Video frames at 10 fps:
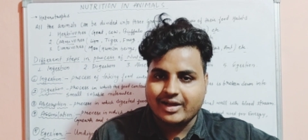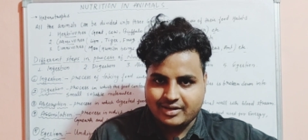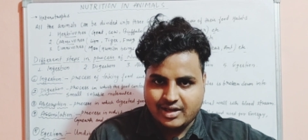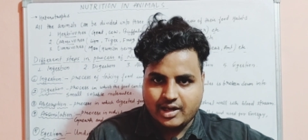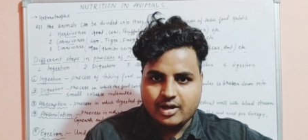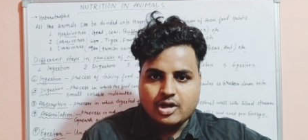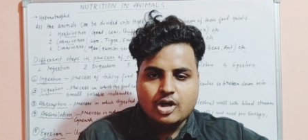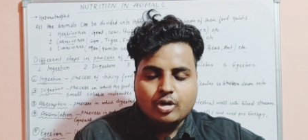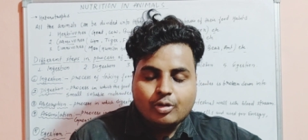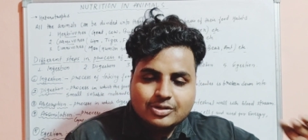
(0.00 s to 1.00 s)
करना
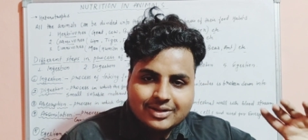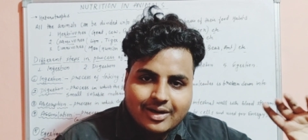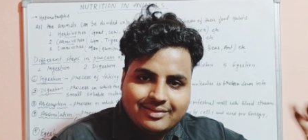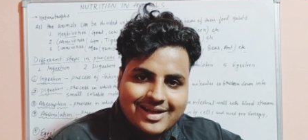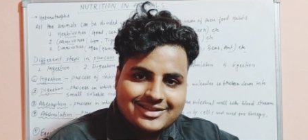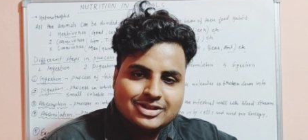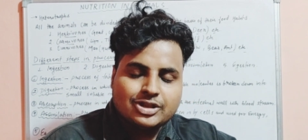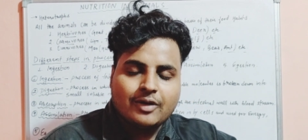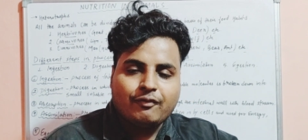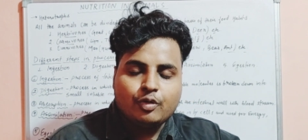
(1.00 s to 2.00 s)
उस
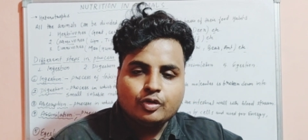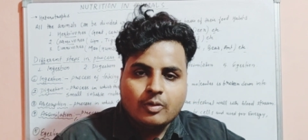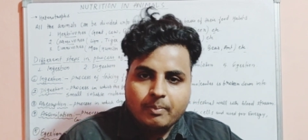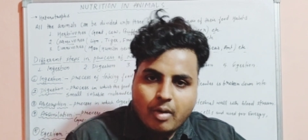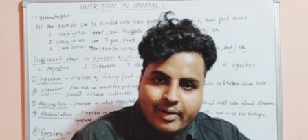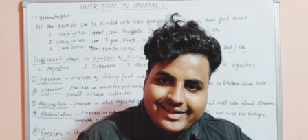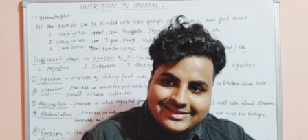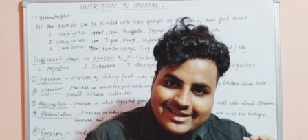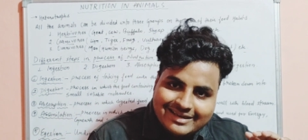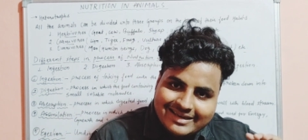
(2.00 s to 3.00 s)
अनडाइजेस्टेड फूड को बॉडी
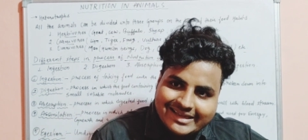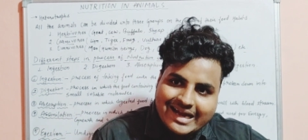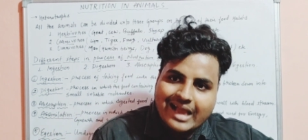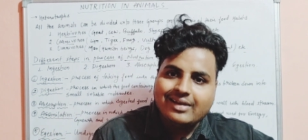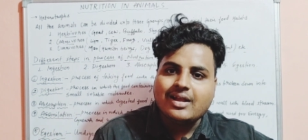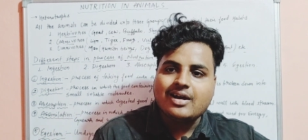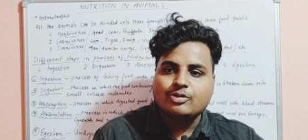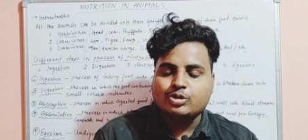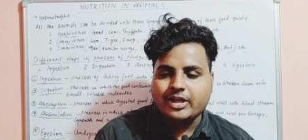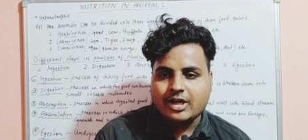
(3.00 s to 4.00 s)
से निकालना
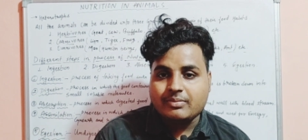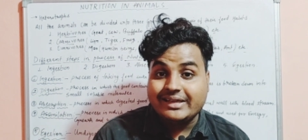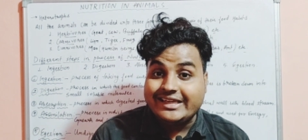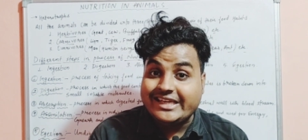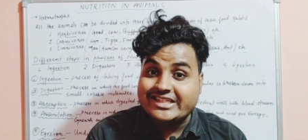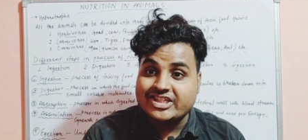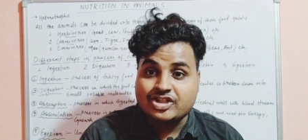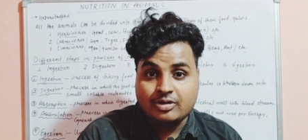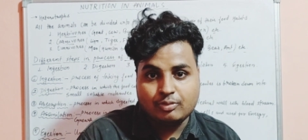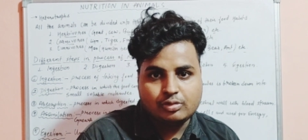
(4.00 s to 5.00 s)
उसे हम
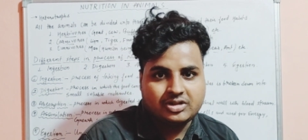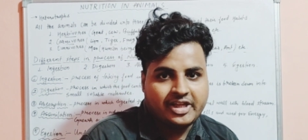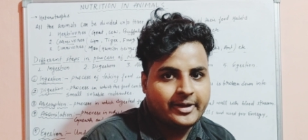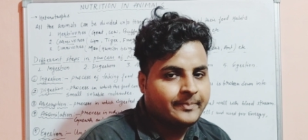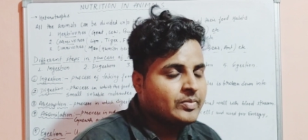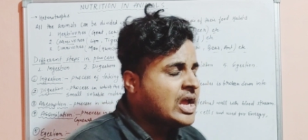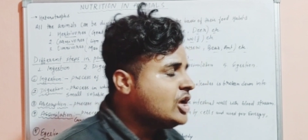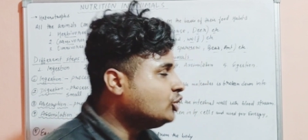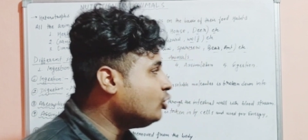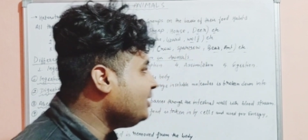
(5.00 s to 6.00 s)
इजेशन बोलते हैं
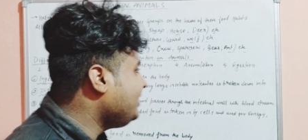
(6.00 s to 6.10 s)
तो